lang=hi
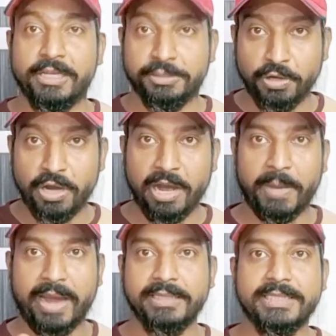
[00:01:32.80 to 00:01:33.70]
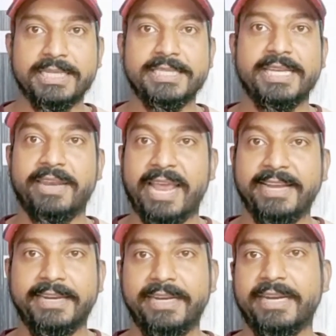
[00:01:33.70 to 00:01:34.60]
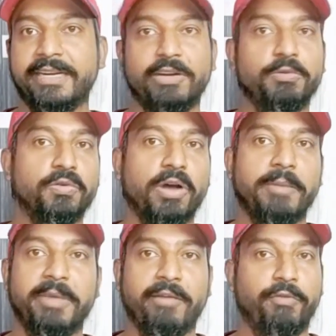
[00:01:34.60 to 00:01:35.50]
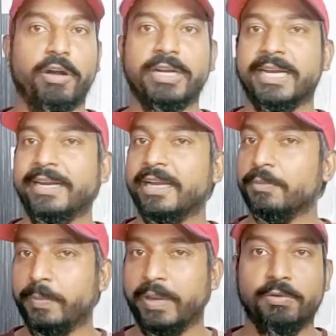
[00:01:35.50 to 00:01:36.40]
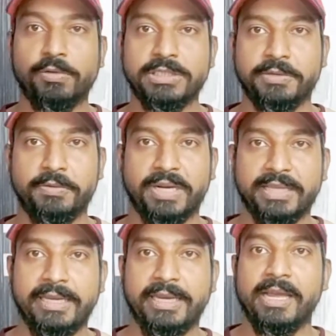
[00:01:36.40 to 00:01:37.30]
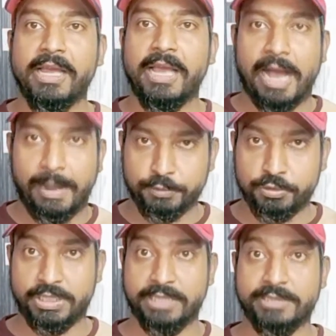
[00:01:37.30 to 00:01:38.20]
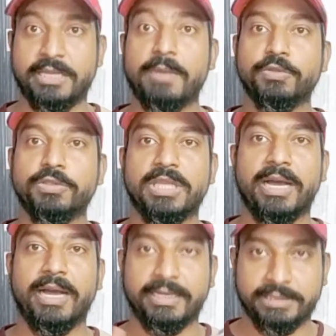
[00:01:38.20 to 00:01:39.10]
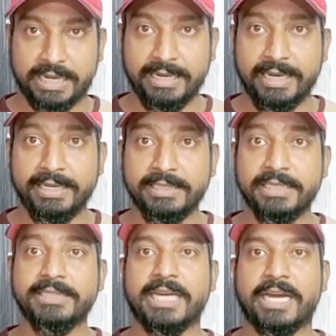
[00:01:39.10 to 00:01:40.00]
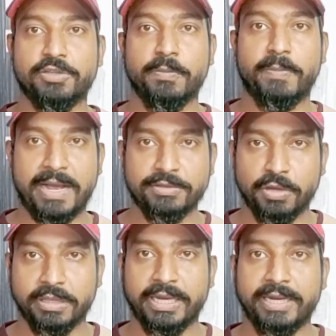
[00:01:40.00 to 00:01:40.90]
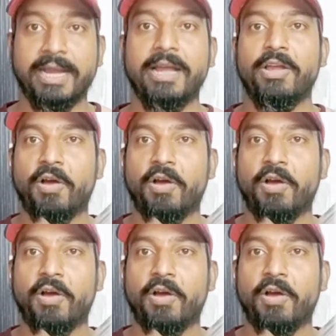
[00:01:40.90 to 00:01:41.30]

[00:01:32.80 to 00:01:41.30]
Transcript: जो हमारे जैसे नए क्रिएटर उनको अभी एफोर्ड करने का बिल्कुल जरूरत नहीं है आप सस्ता मुस्ता अच्छा ले लीजिए 400-500 तक का